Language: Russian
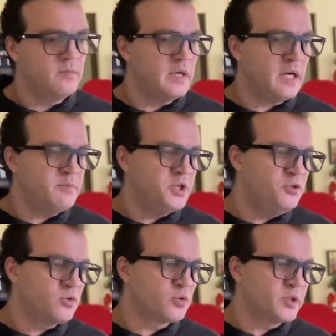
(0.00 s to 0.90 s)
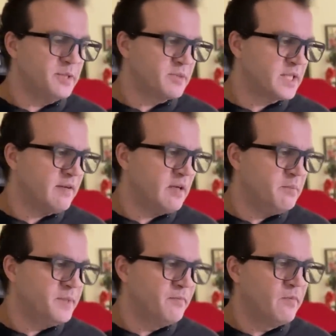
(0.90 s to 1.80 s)
Объясню другими
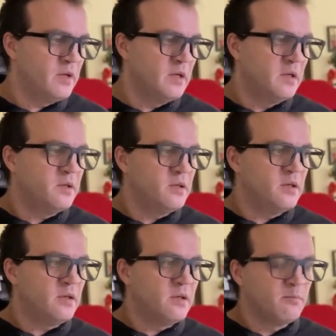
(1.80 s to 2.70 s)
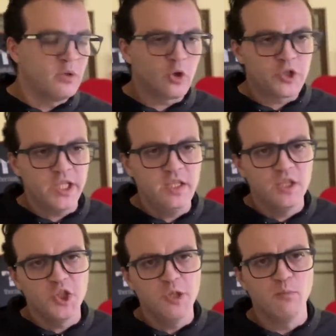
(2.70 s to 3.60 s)
словами. Блокчейн
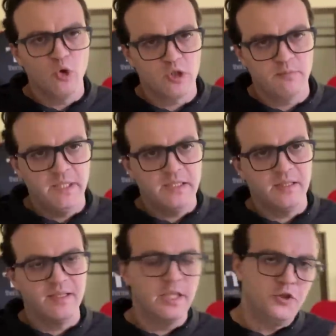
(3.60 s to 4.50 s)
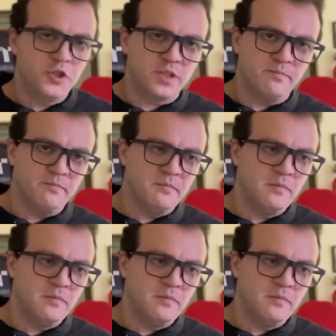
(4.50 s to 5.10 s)
не может быть леджером,